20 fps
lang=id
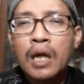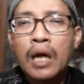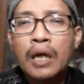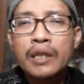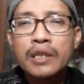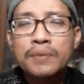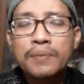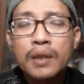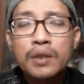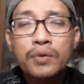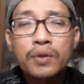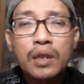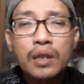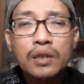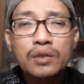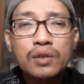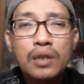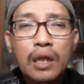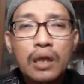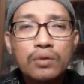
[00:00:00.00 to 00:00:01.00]
Anies Baswedan
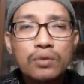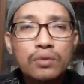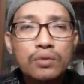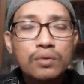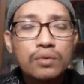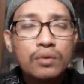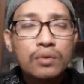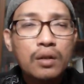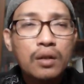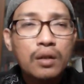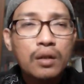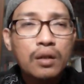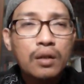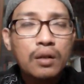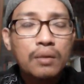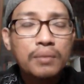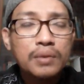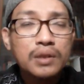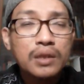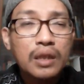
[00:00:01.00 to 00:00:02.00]
selalu
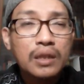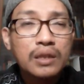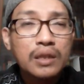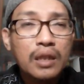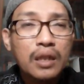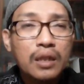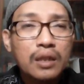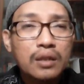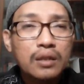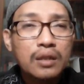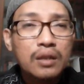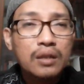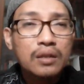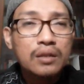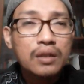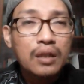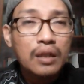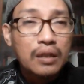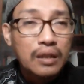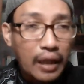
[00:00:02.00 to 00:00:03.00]
eh, menjadi yang eh,
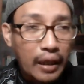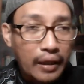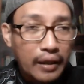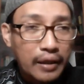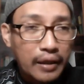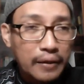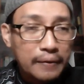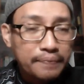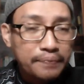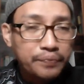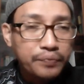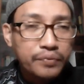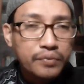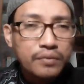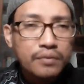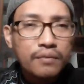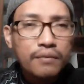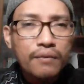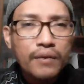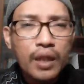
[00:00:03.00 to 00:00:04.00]
terendah ya
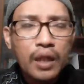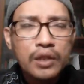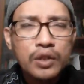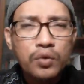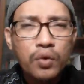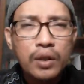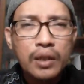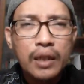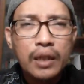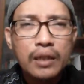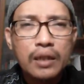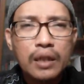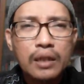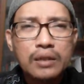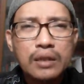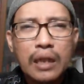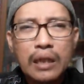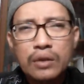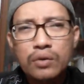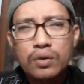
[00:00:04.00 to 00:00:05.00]
kecuali ada
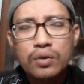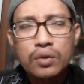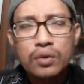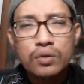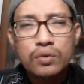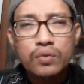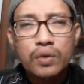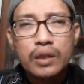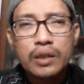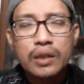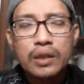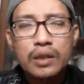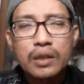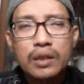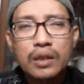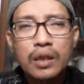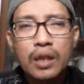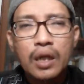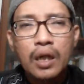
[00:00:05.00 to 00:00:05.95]
satu atau dua di